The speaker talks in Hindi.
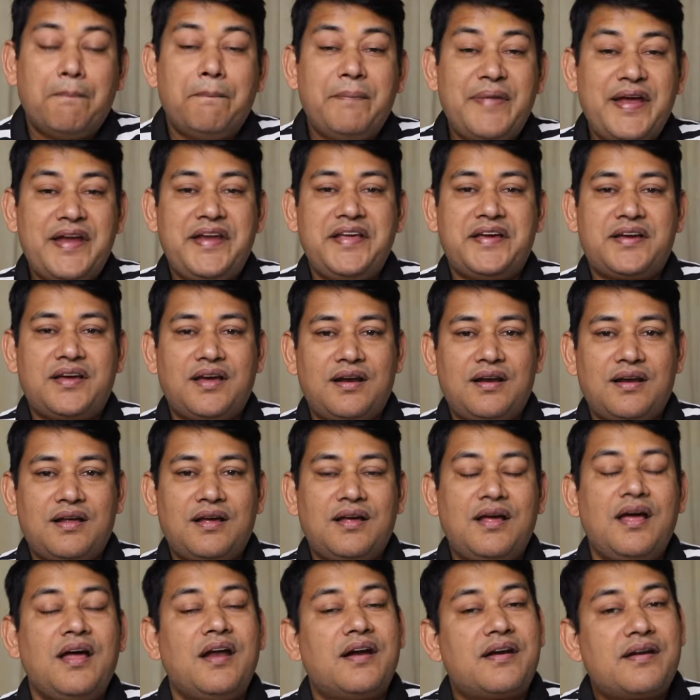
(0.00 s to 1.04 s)
मेडिकल
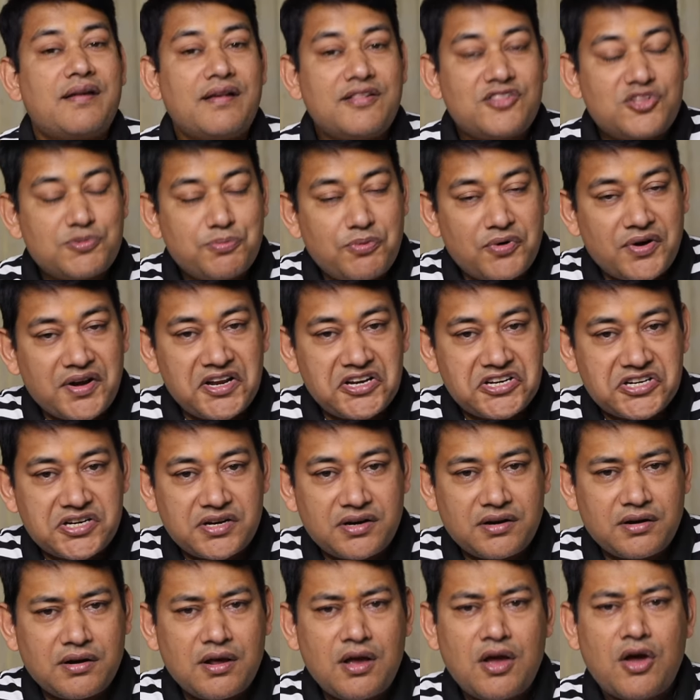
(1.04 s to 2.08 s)

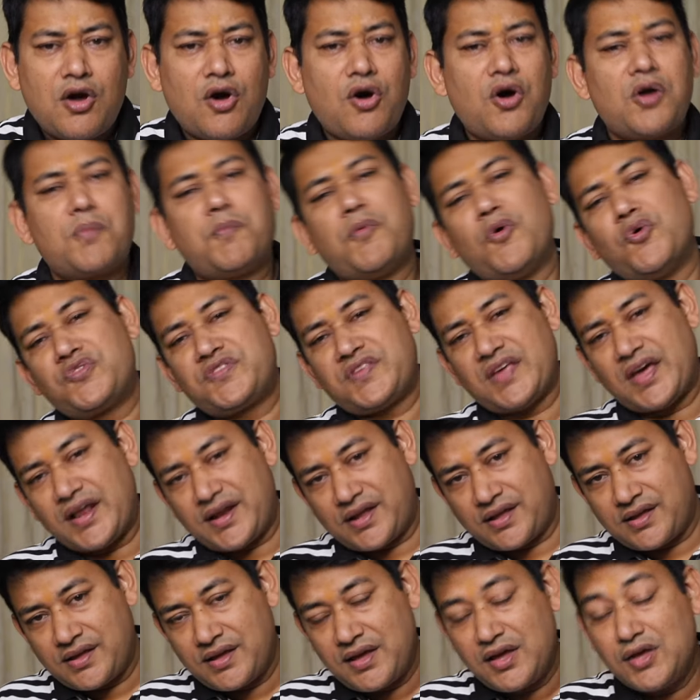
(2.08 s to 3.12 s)
ट्रांसपोर्टेशन और बहुत
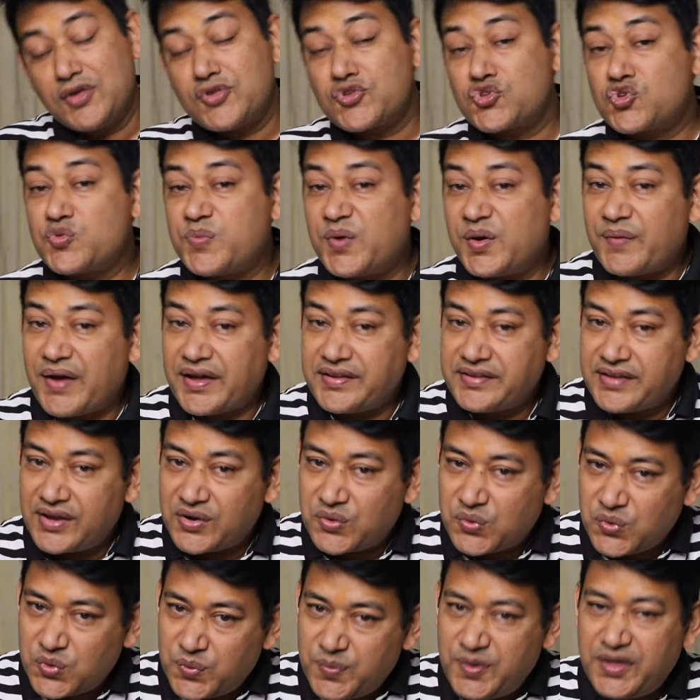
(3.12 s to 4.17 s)
सारे सुपरवाइजर
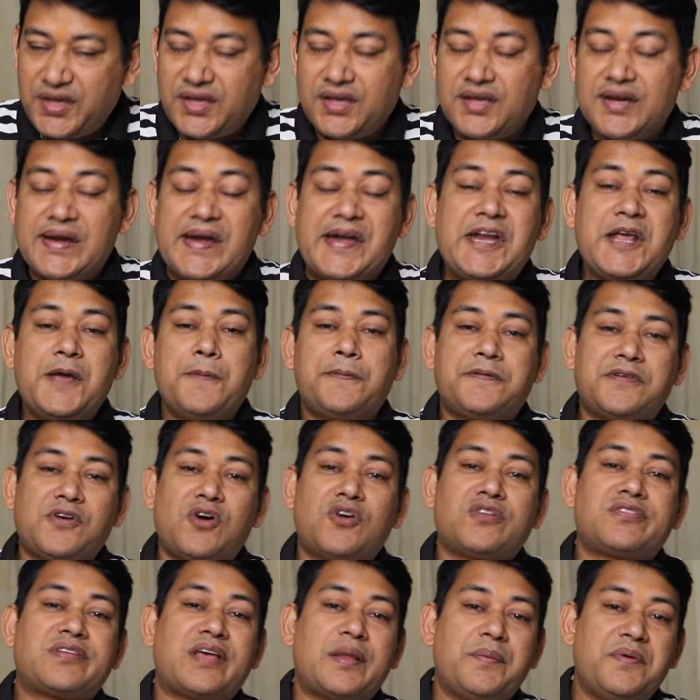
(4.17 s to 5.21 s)
को भी टिप्स
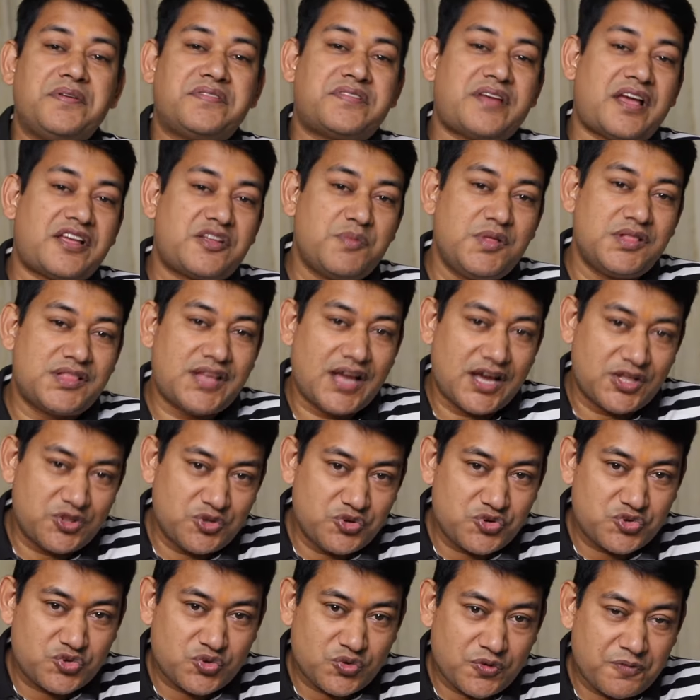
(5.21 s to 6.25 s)
और सर्विस चार्ज मिलता है
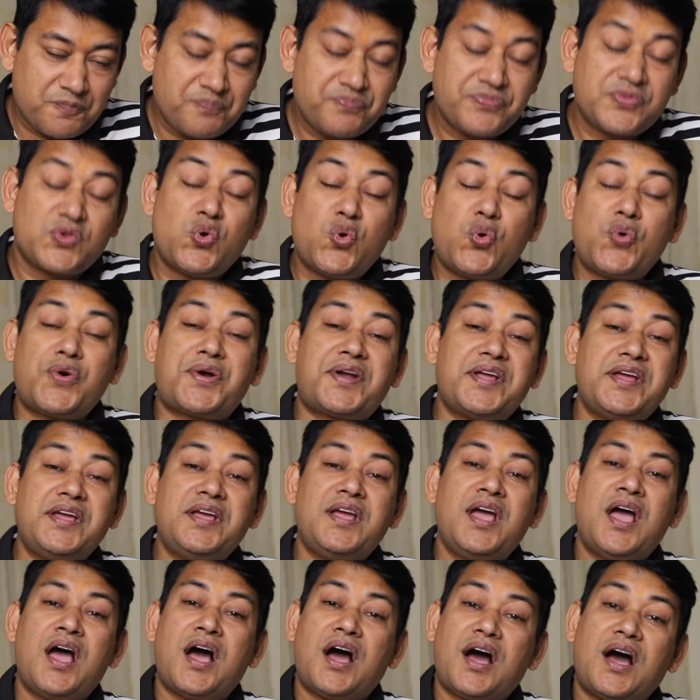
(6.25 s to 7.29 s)
दोस्तों ओटी
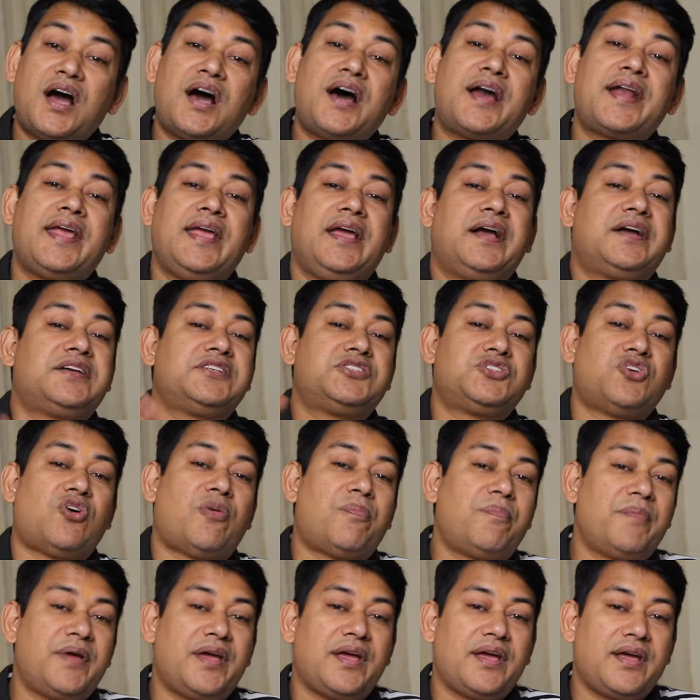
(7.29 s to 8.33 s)
हर एक जॉब
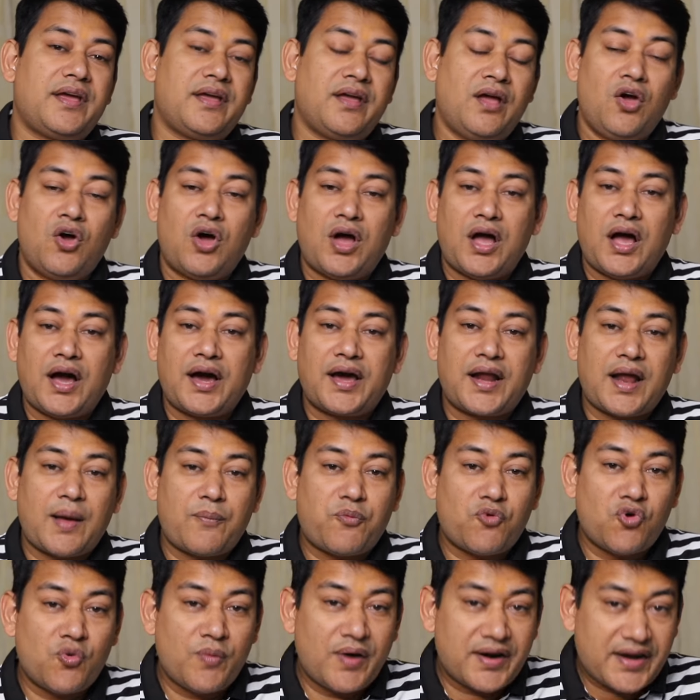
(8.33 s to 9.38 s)
में है अगर
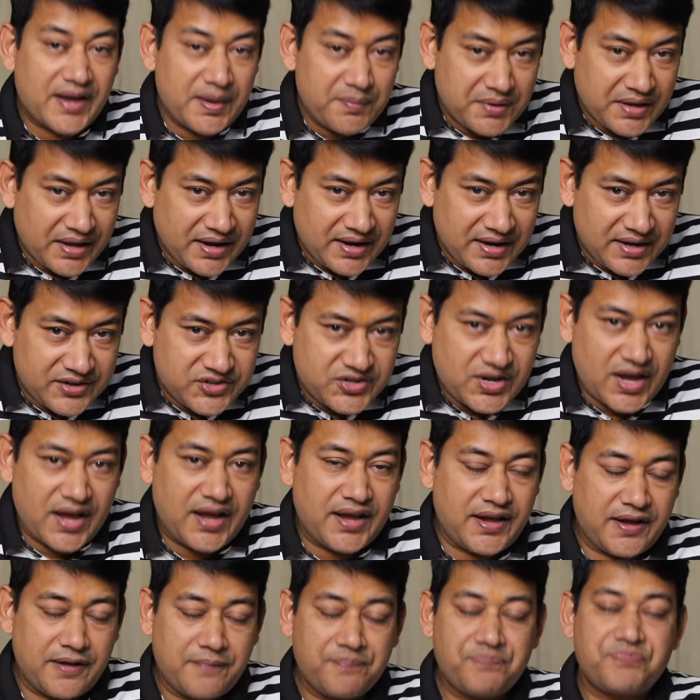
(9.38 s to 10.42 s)
आप ओवर टाइम करना
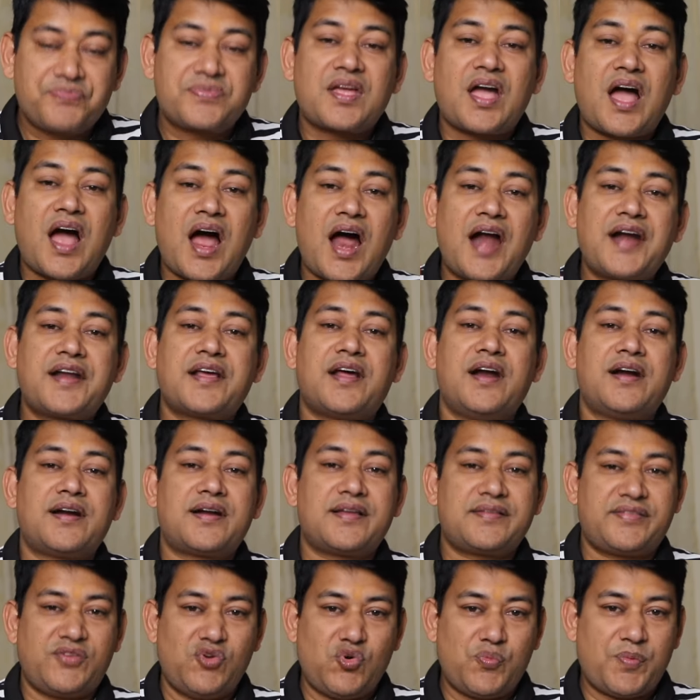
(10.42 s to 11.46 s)
चाहें आठ
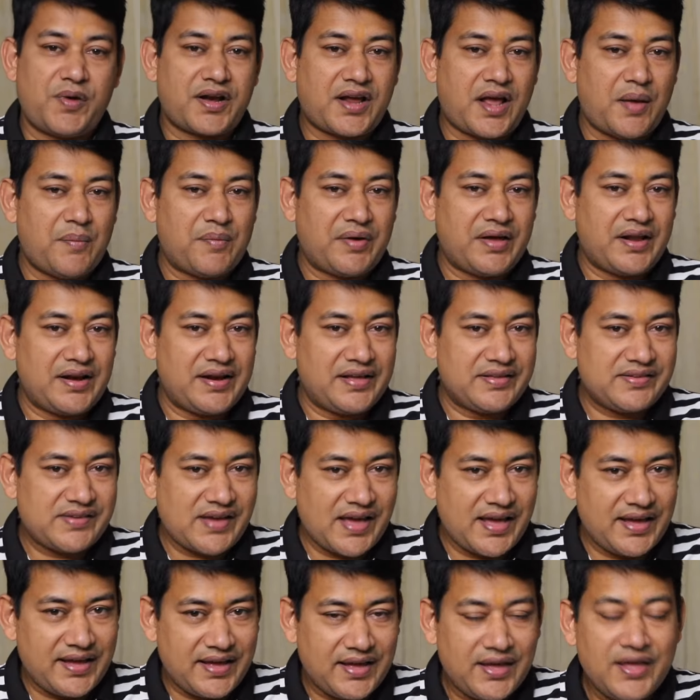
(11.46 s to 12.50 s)
घंटा से ऊपर काम करना
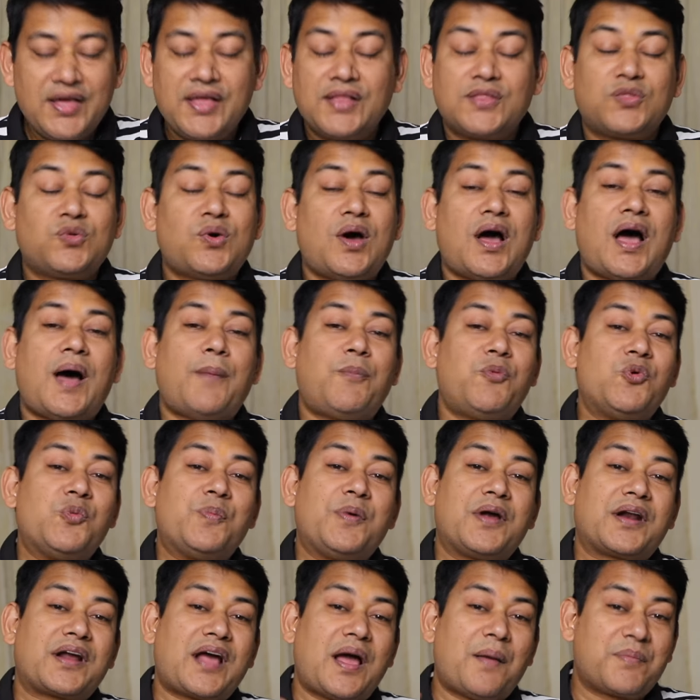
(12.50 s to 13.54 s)
चाहें तो आप
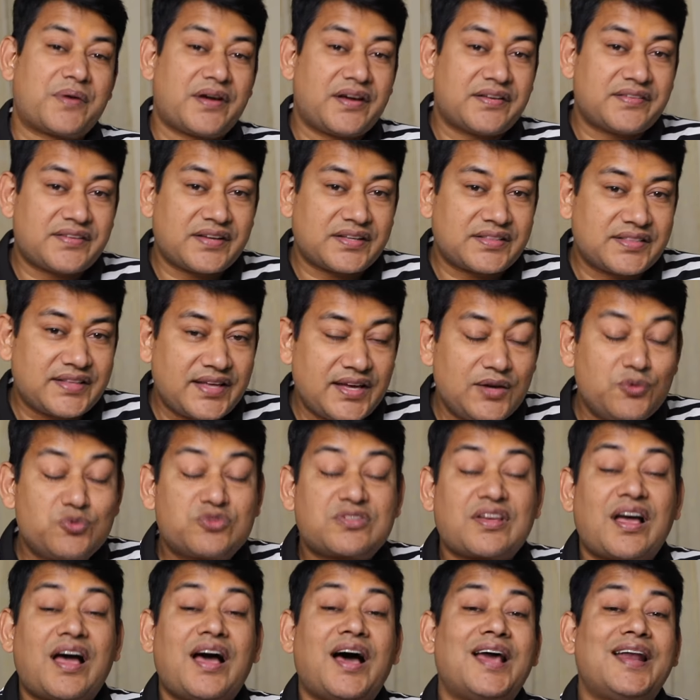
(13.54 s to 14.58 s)
ऊपर काम कर सकते हैं
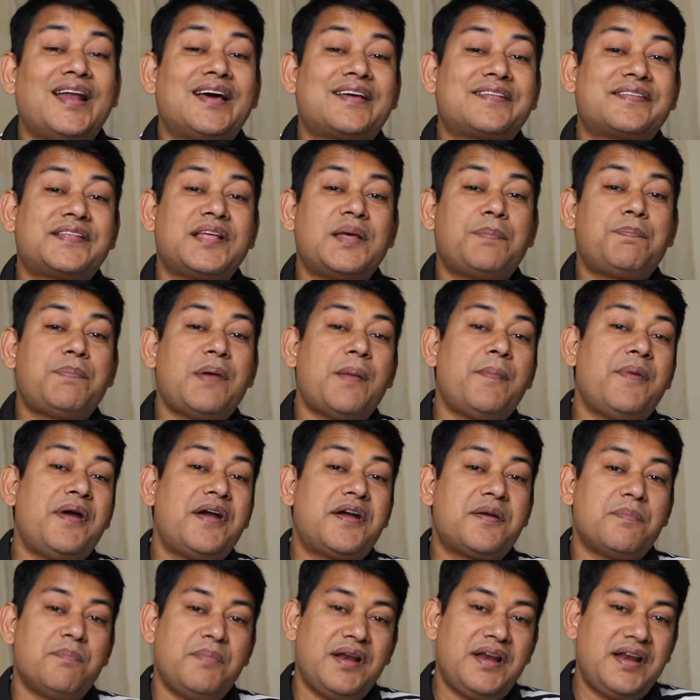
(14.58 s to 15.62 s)
उसका अलग से
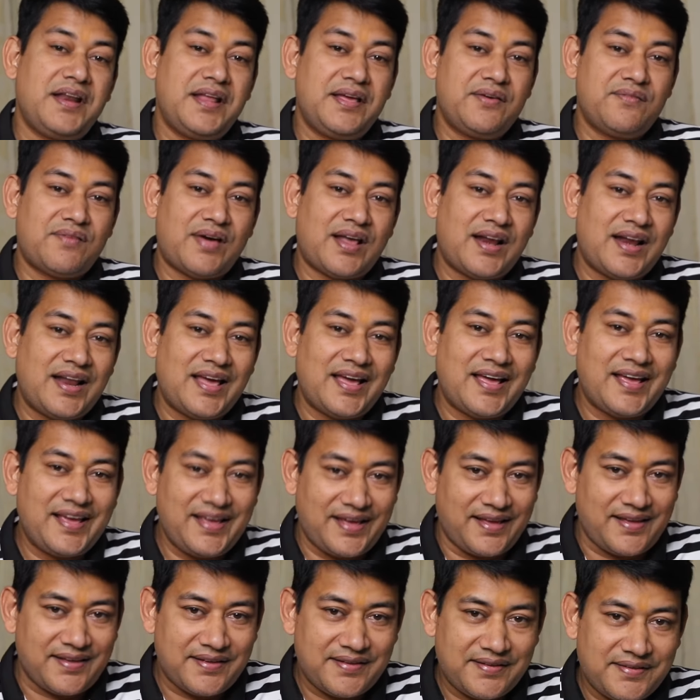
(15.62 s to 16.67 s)
पेमेंट मिलने वाला
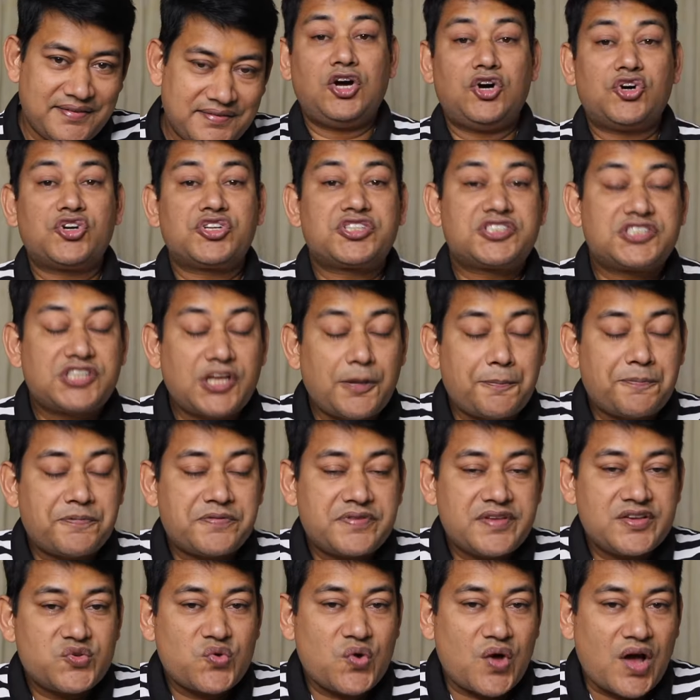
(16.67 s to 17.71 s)
है और
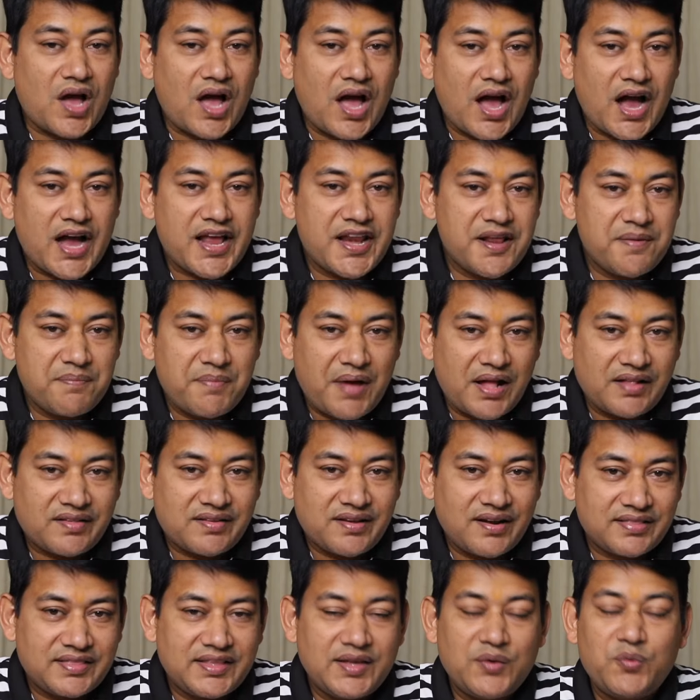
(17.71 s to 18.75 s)
सबसे जो आखिरी बात
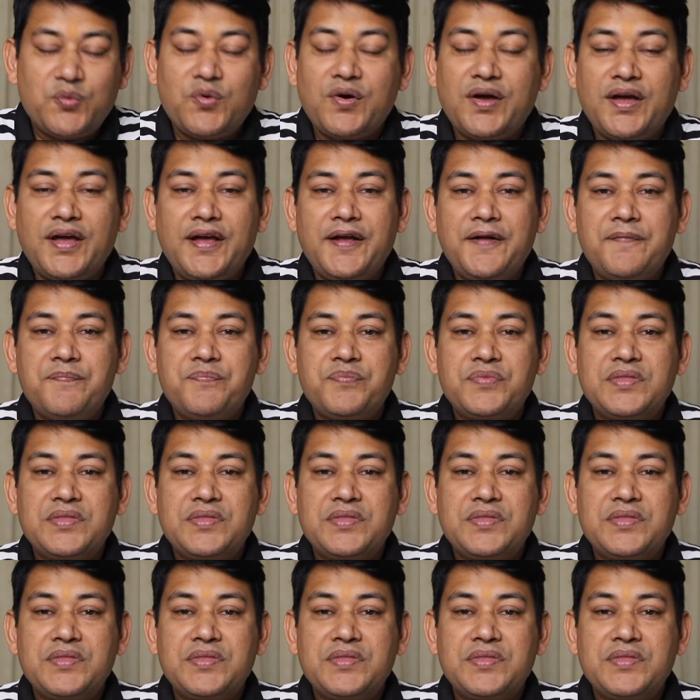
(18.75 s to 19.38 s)
करते हैं वो है